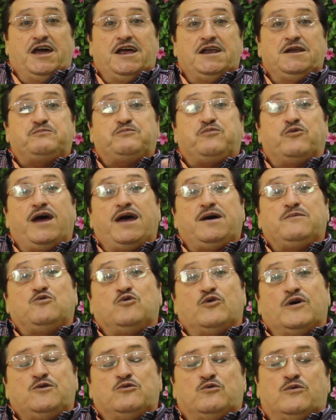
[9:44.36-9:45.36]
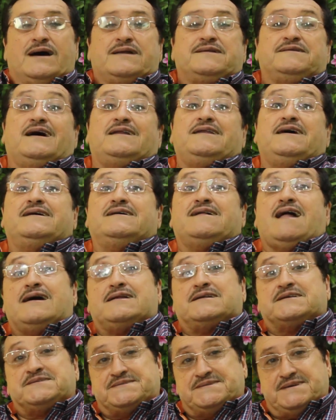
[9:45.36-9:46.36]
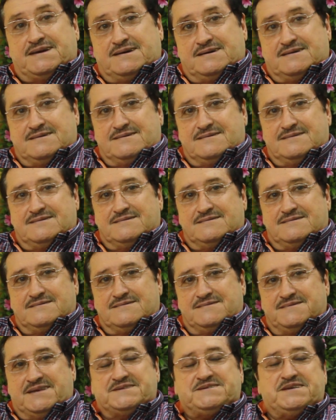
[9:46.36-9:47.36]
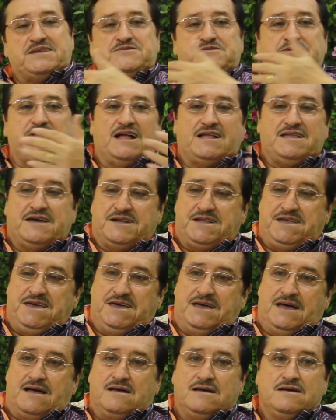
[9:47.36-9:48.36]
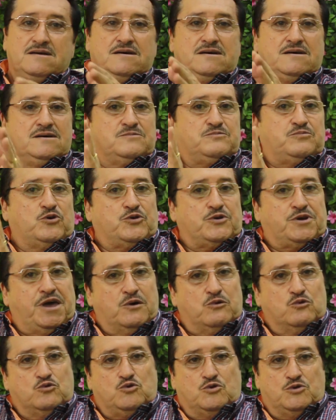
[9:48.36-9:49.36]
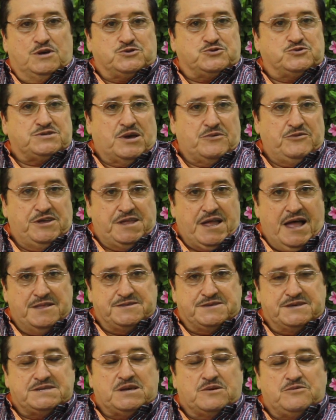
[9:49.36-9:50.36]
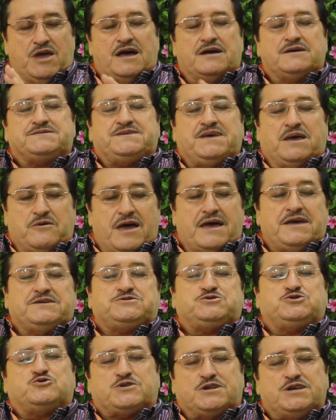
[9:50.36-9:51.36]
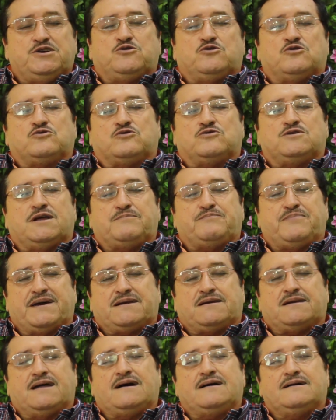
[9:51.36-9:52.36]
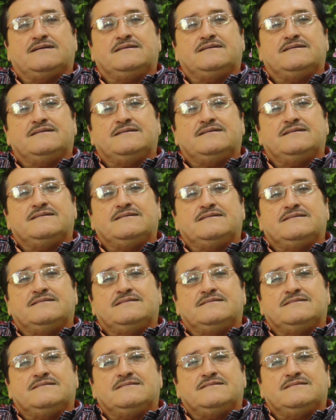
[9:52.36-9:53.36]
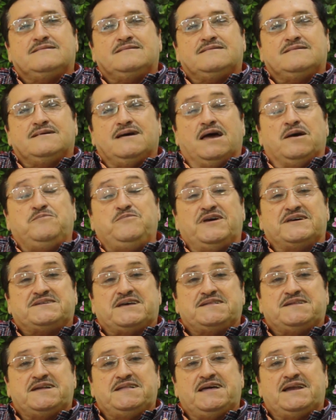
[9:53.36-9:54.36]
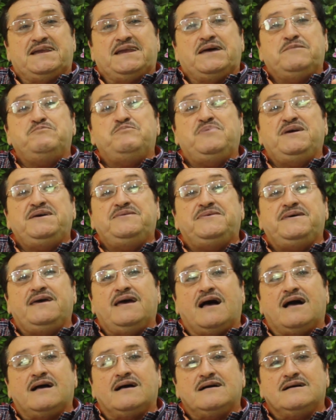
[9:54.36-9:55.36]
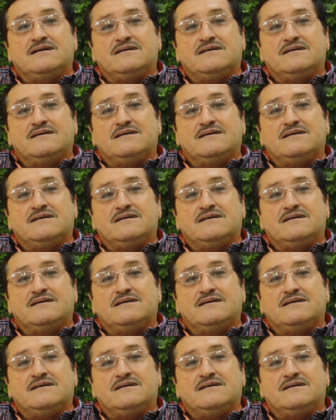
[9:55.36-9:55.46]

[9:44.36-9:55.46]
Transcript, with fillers: el pueblo, en lugar de alegrarse, de sentir alegría porque uno de sus habitantes se había hecho rico con la perla, empieza a tener la envidia.